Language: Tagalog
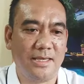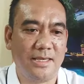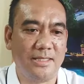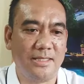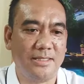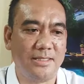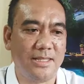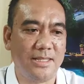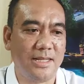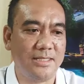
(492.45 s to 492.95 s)

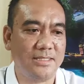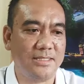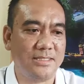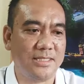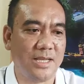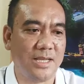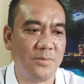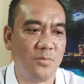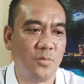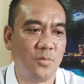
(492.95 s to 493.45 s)
and that
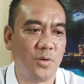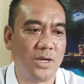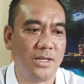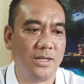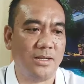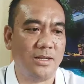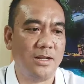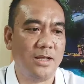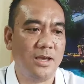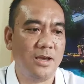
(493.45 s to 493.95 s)

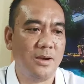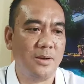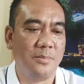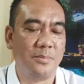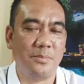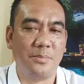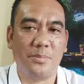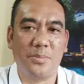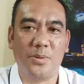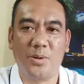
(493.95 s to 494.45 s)
someone
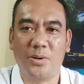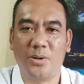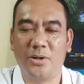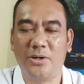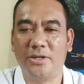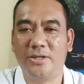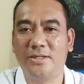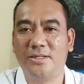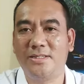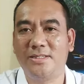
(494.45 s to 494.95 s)

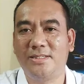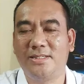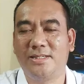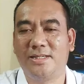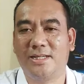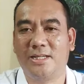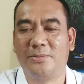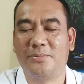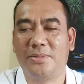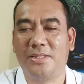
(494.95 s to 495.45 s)
born
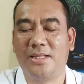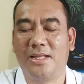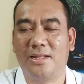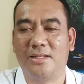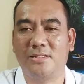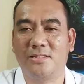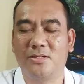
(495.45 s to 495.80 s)
criminal.